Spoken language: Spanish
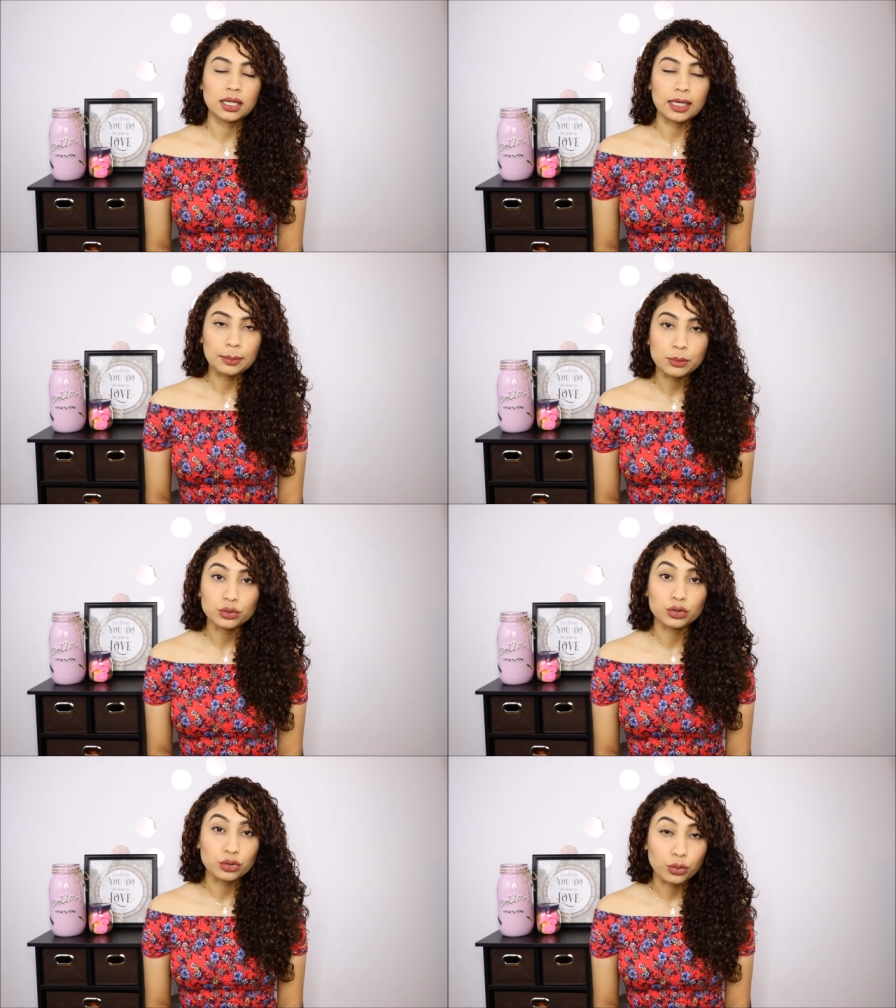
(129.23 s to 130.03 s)
qué
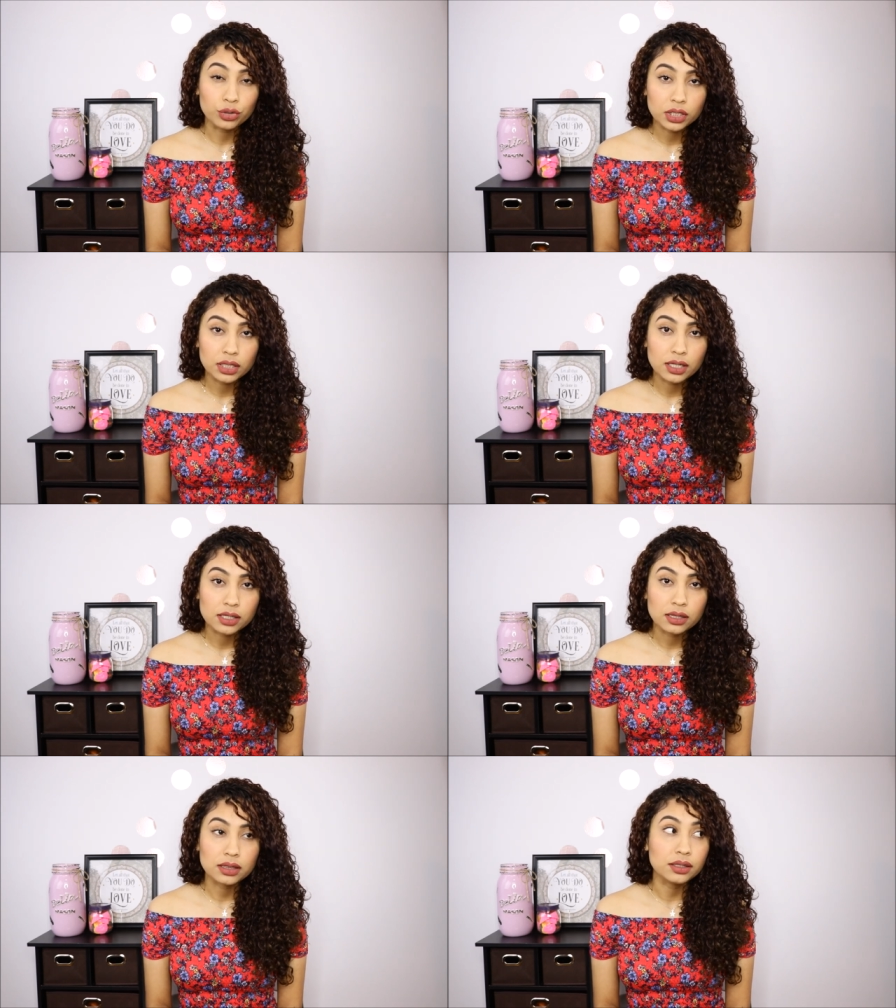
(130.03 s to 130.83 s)
montón
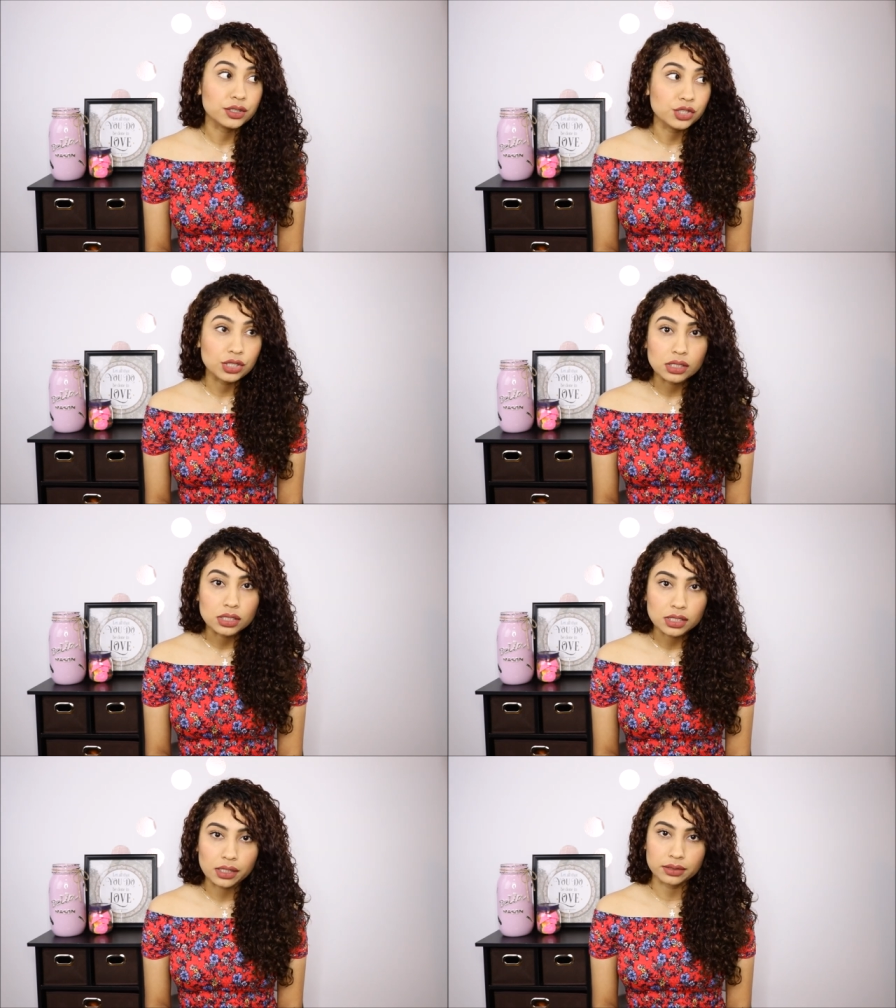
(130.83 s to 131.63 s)
de
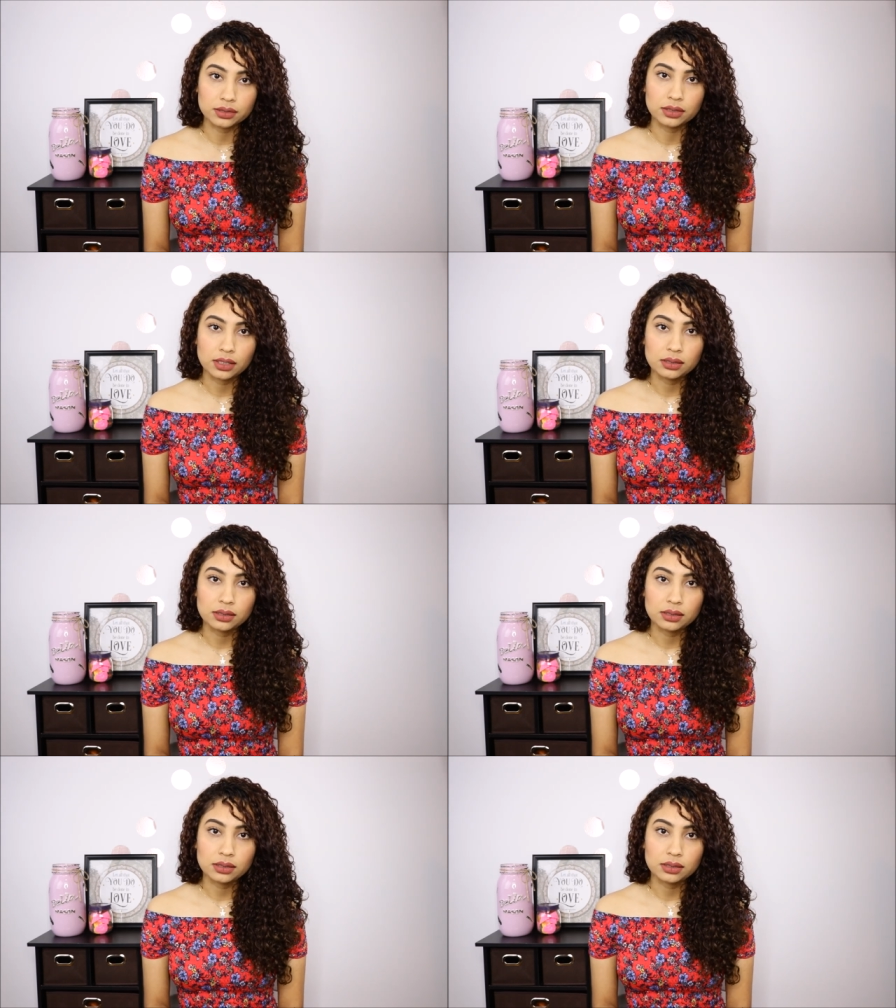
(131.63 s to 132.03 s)
chinchas